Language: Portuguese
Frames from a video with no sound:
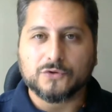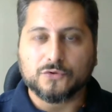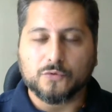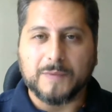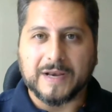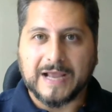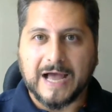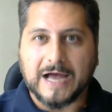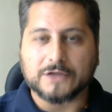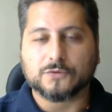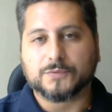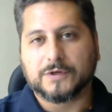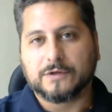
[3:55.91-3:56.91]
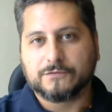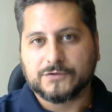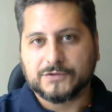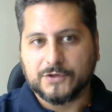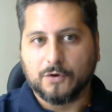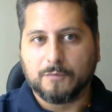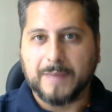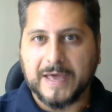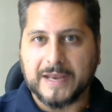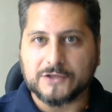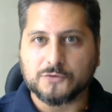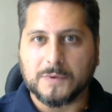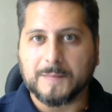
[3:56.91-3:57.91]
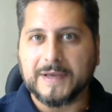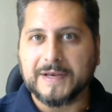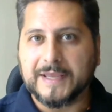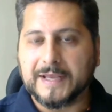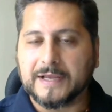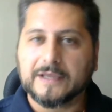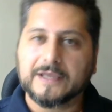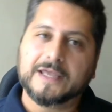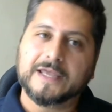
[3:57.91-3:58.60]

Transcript: do mercado, porque você opera de uma maneira